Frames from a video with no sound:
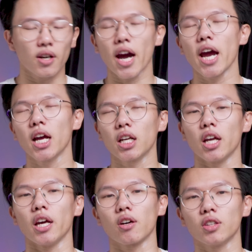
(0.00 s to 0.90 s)
Ok,
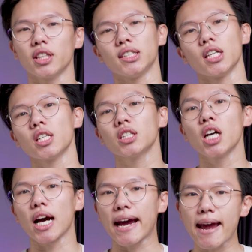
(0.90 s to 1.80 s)
để có thể chiến những
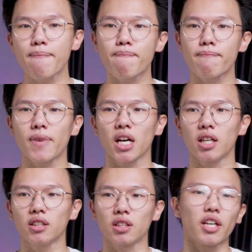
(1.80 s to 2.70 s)
tựa game
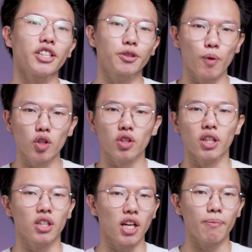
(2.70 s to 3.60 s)
à, từ eSports cho
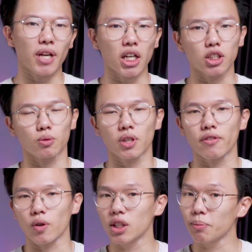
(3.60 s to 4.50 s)
đến những game nặng thì chúng ta
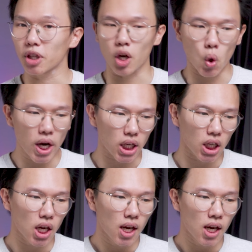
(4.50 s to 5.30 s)
phải quan tâm đến cấu hình.